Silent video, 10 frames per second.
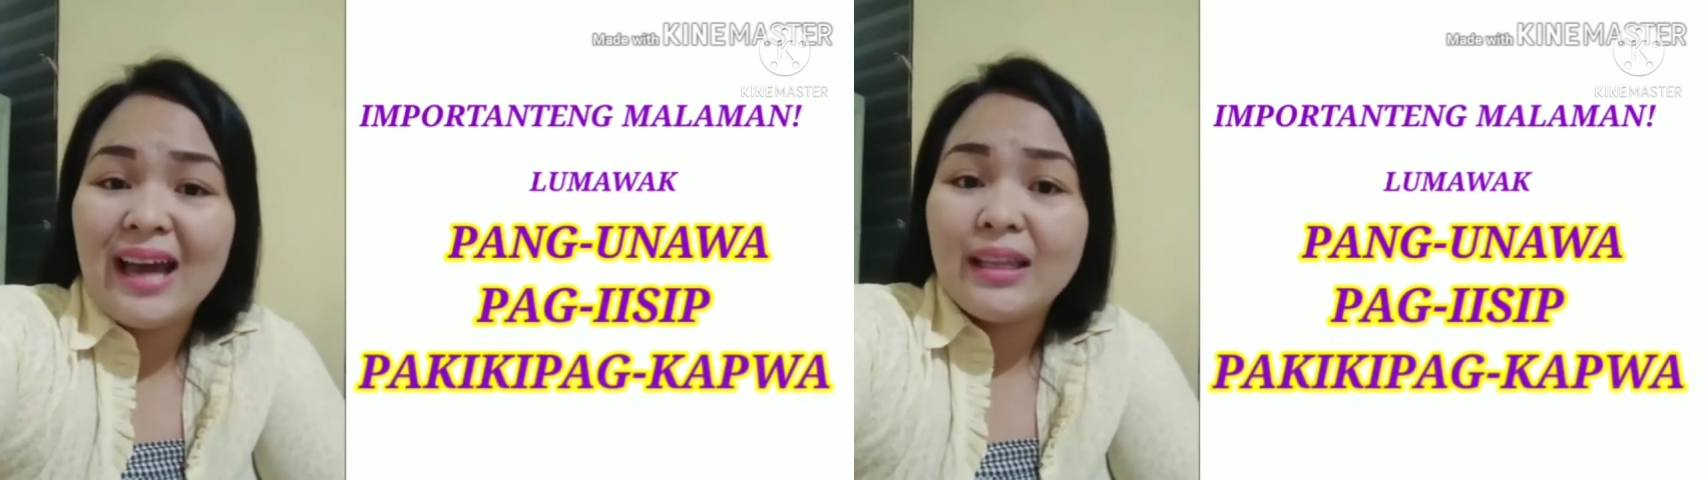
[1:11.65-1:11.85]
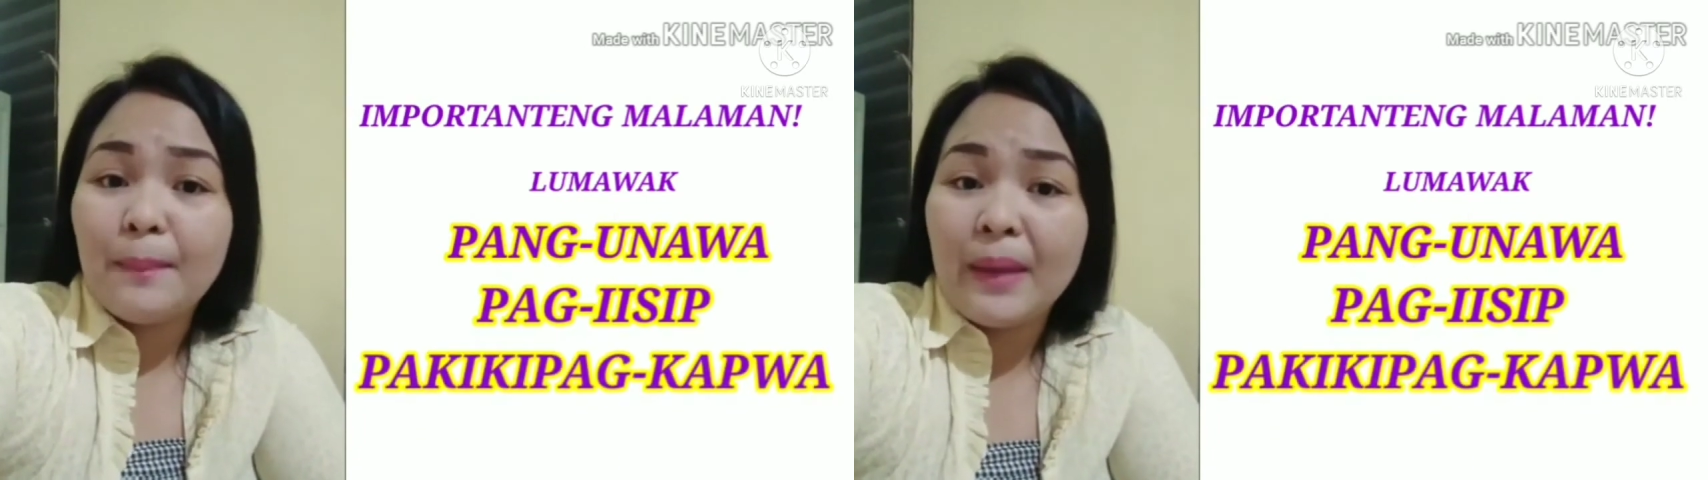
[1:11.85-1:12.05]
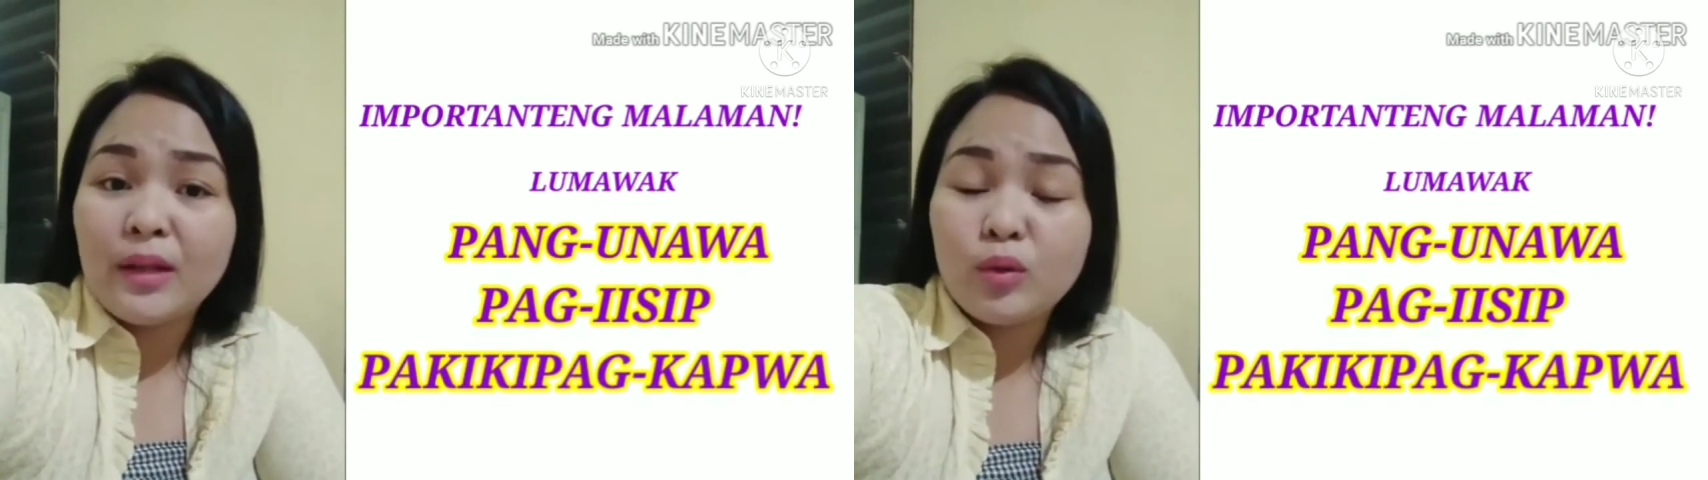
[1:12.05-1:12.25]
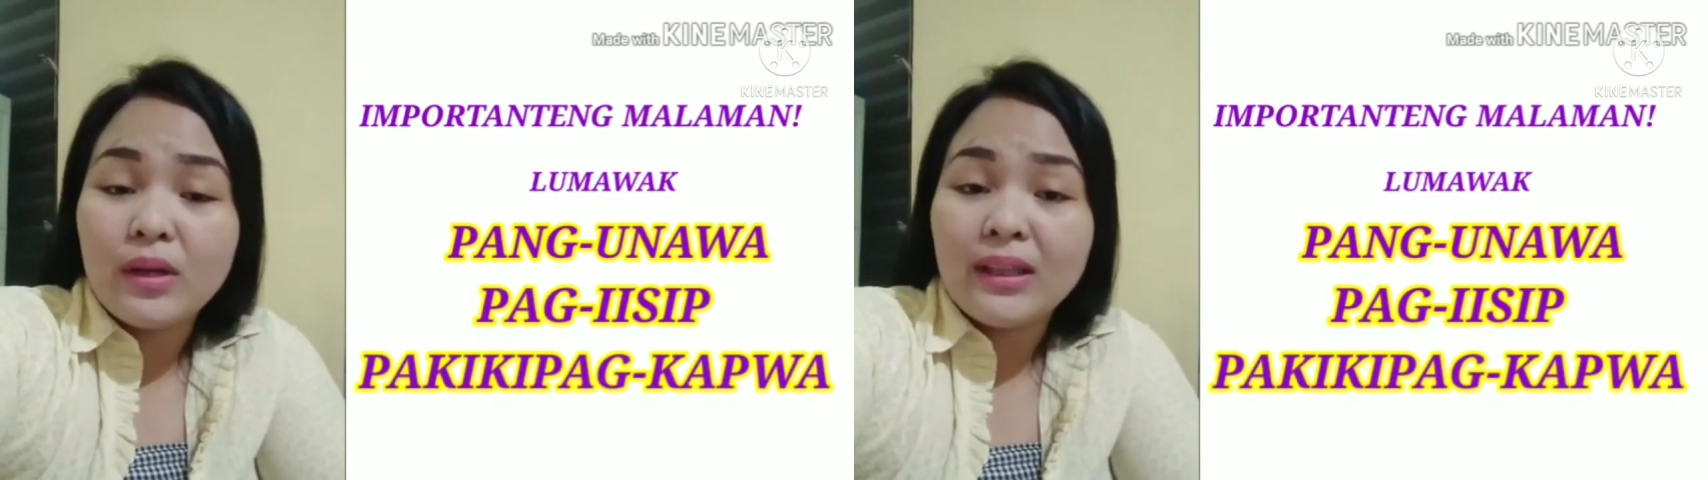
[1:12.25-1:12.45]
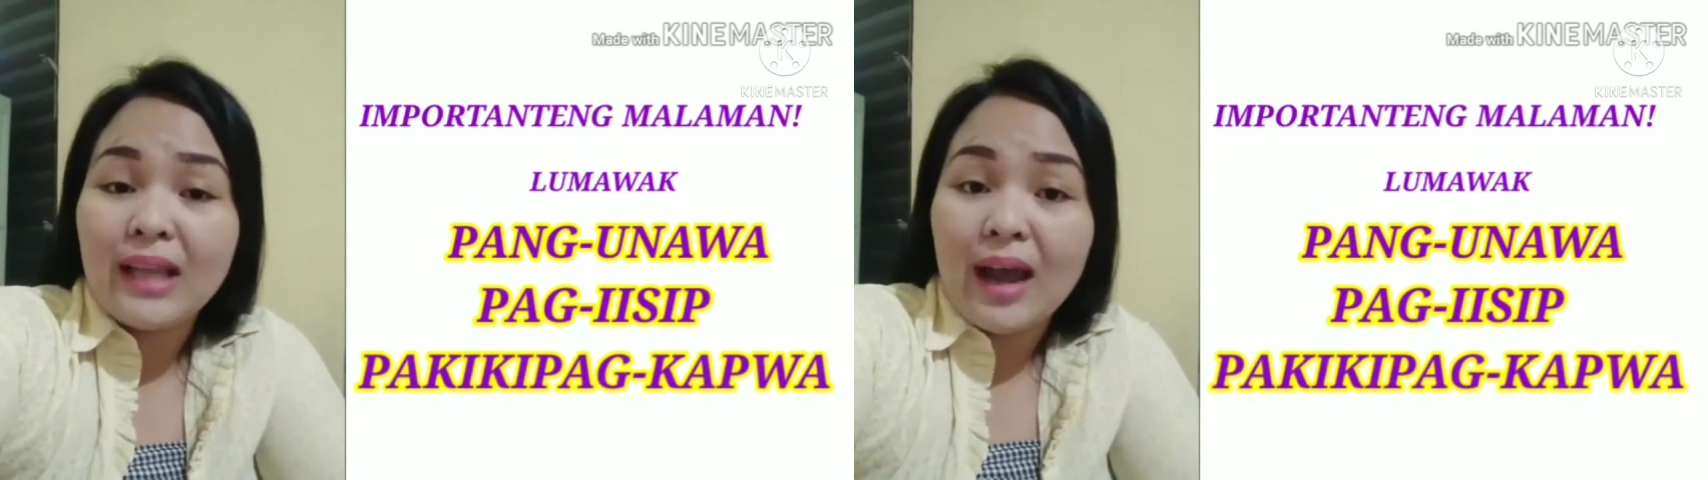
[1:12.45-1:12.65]
at epekto
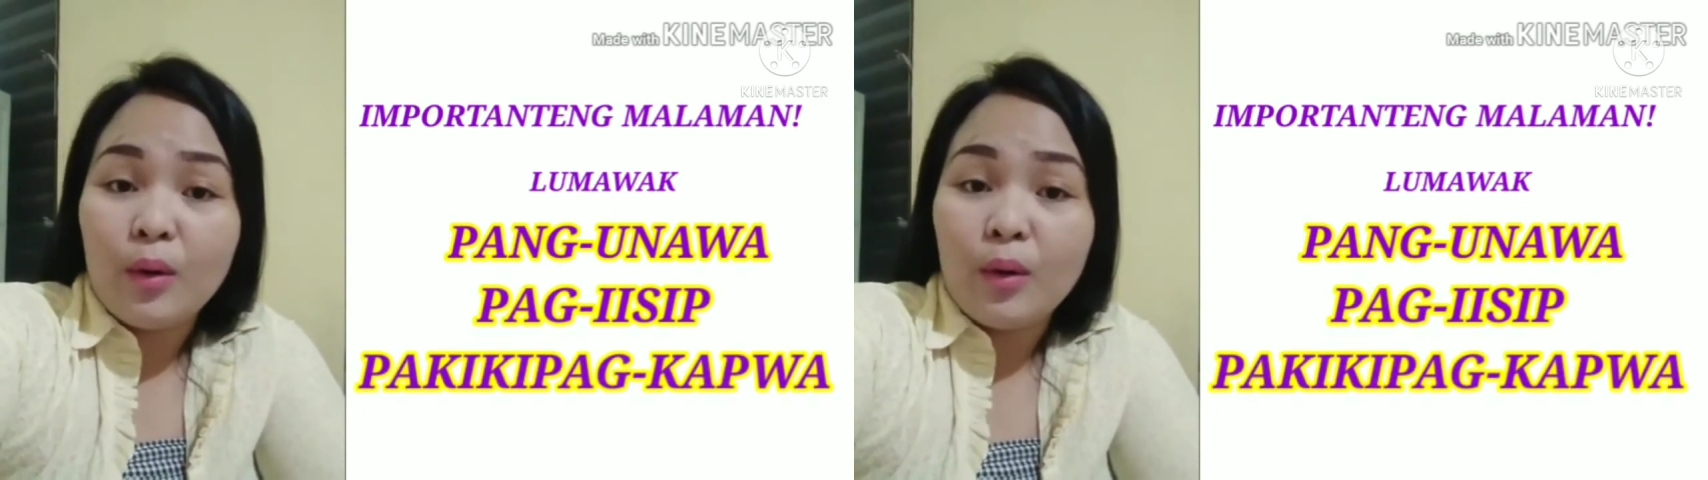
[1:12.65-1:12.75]
ng